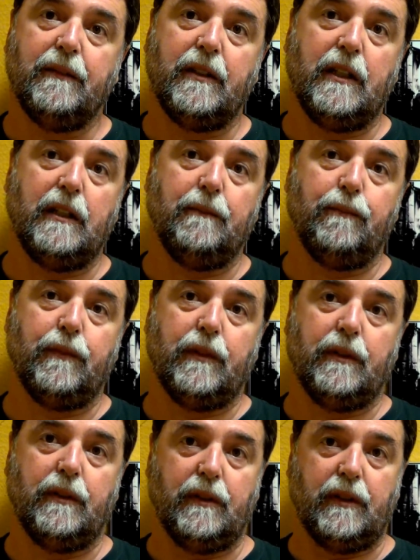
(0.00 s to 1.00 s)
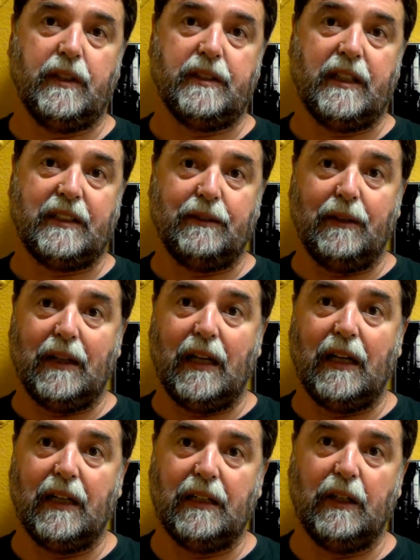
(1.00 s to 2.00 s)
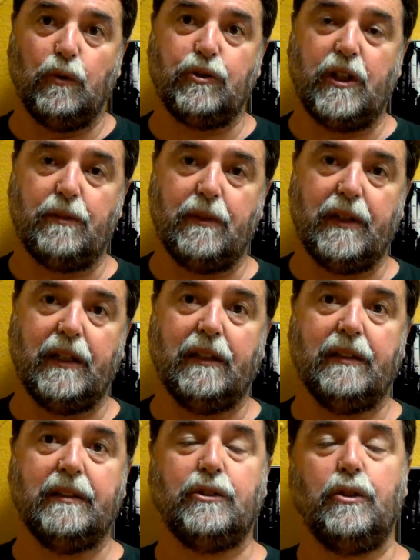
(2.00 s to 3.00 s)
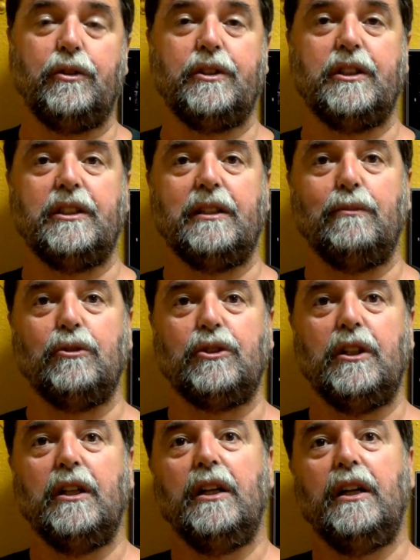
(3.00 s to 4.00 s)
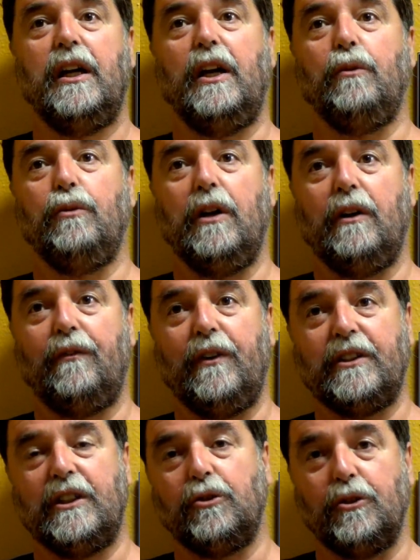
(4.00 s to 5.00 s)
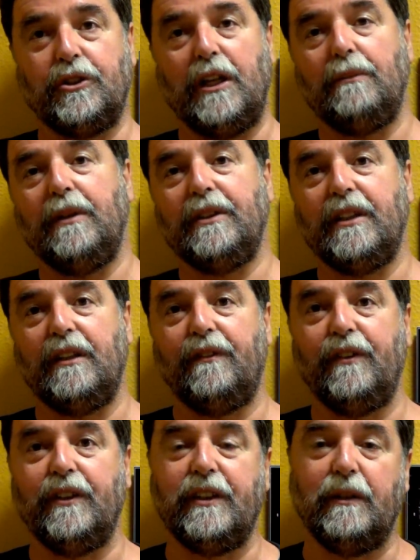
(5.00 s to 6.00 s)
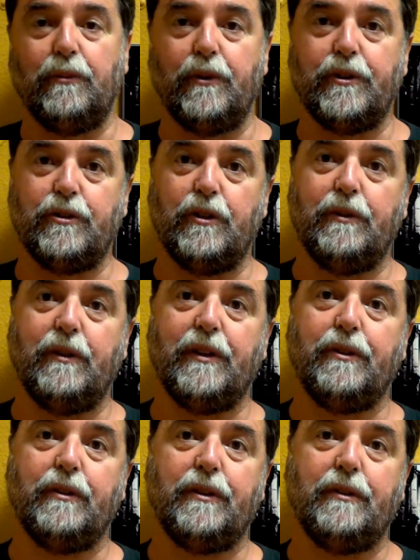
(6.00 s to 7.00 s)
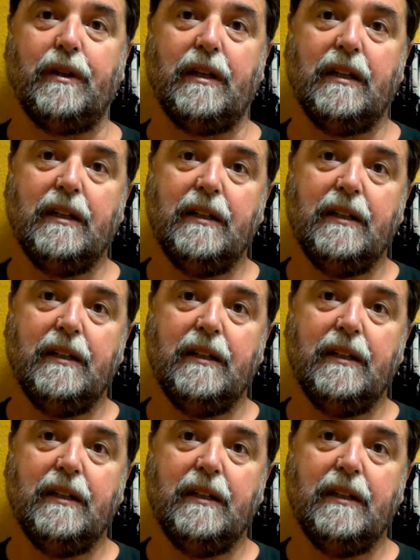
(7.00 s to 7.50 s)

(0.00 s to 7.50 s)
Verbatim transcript: y mm, desactiva la, lucha armada. Entonces entramos en una fase totalmente diferente del proceso de liberación nacional,